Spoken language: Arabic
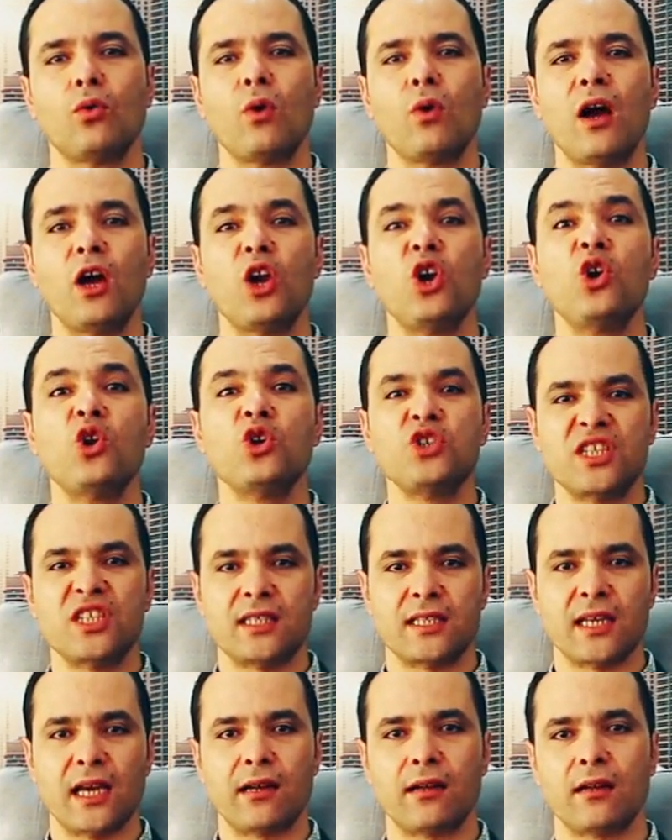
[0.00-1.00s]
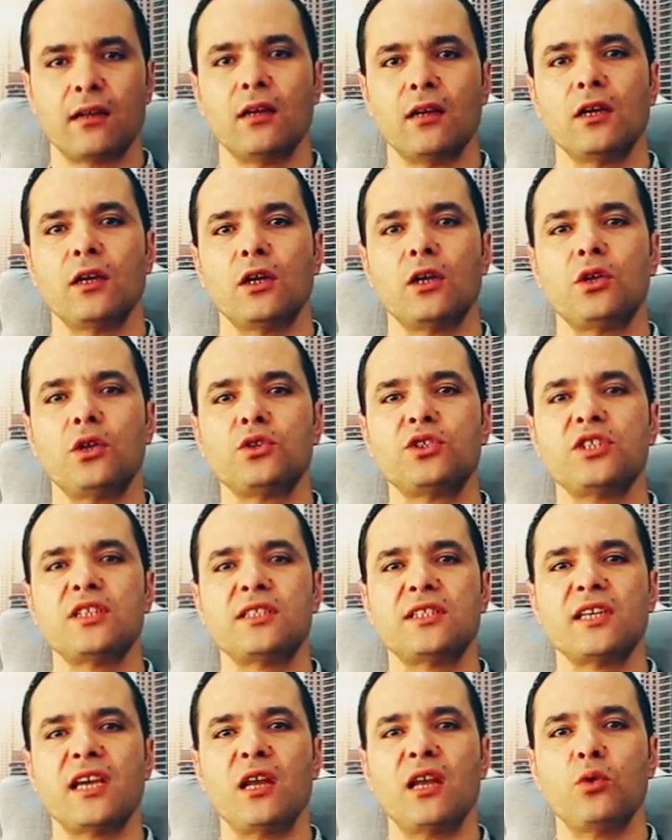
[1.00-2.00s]
هو اللوجيسيال
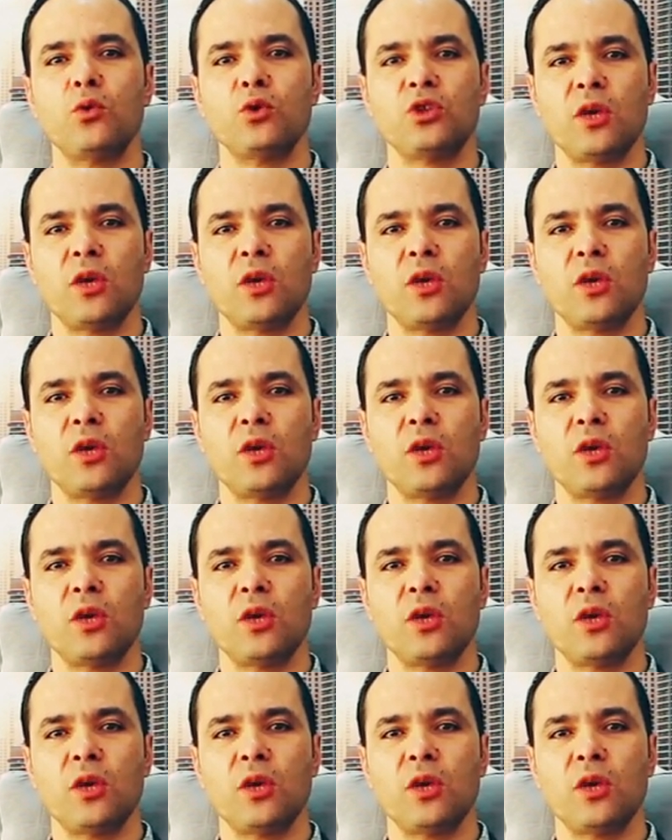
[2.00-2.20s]
اللوجيسيال